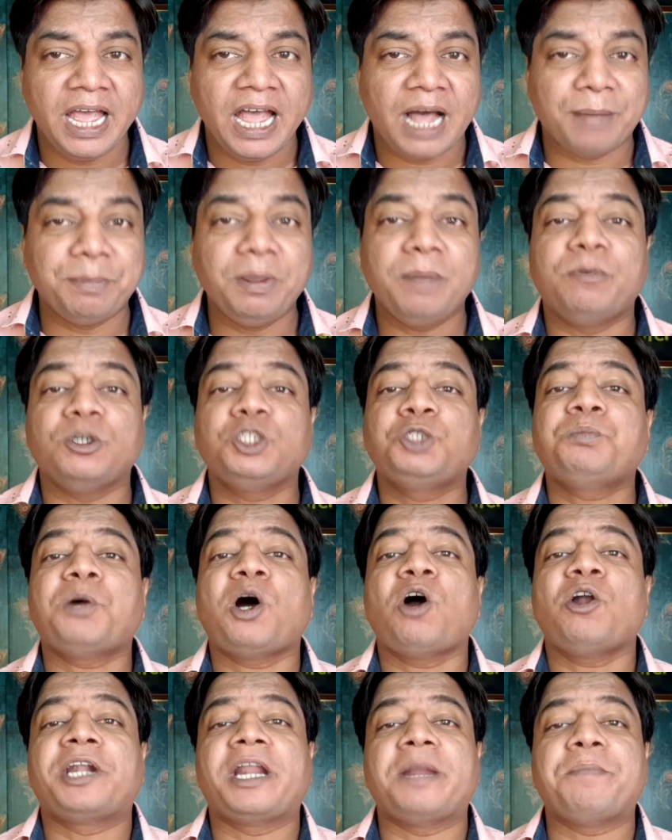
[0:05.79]
अभी पुष्पा
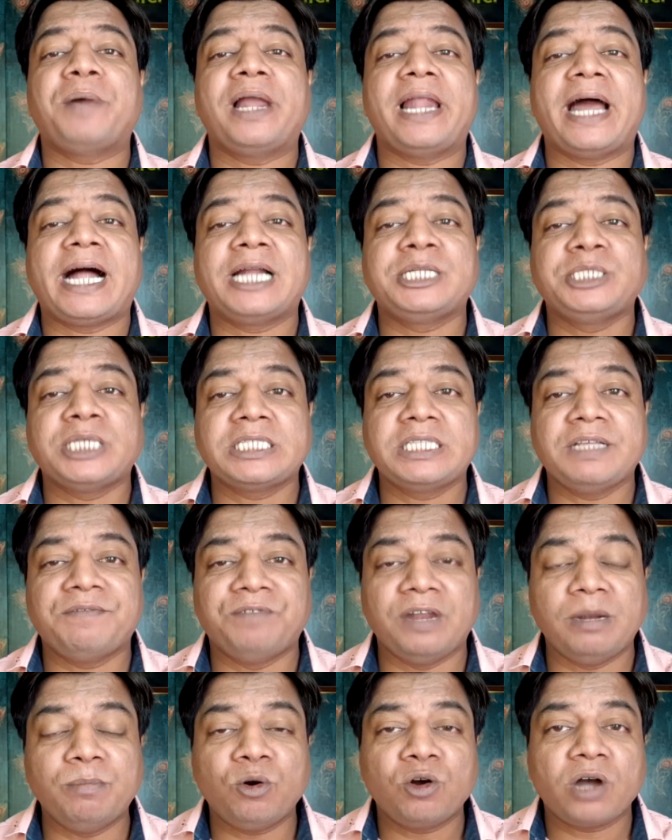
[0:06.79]
और ट्रिपल आर जैसी
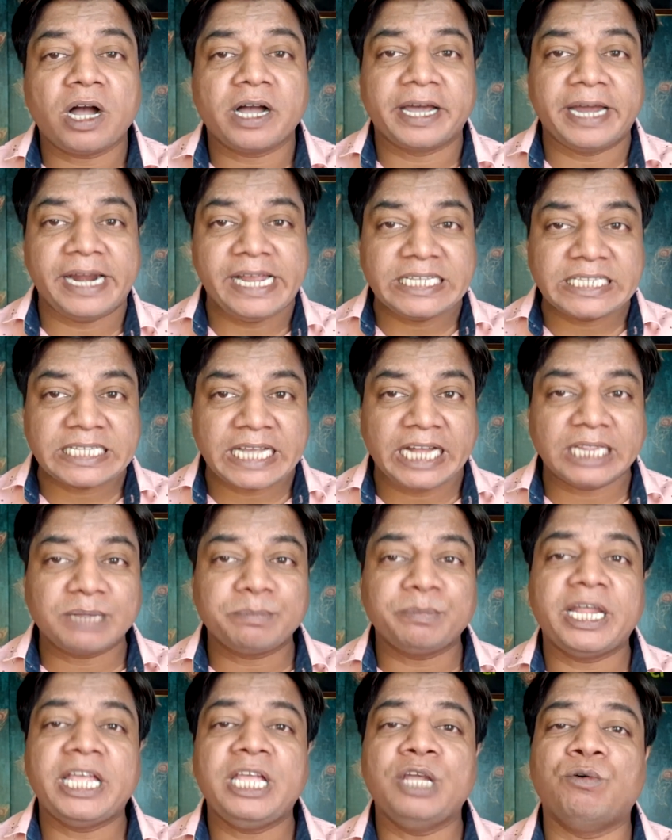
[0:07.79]
फिल्मों का क्रेज
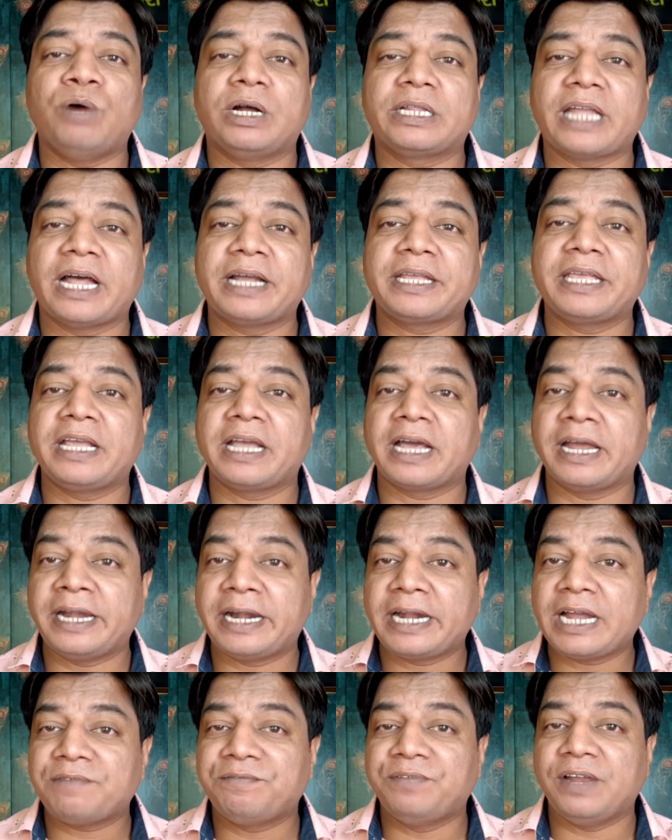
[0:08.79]
खत्म नहीं हुआ था कि
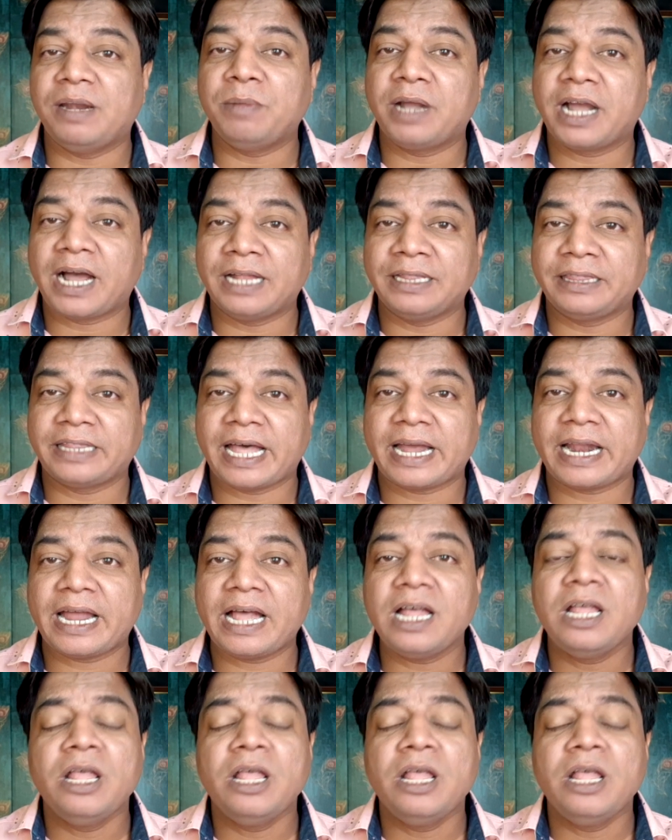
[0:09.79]
कन्नडा फिल्म कांतारा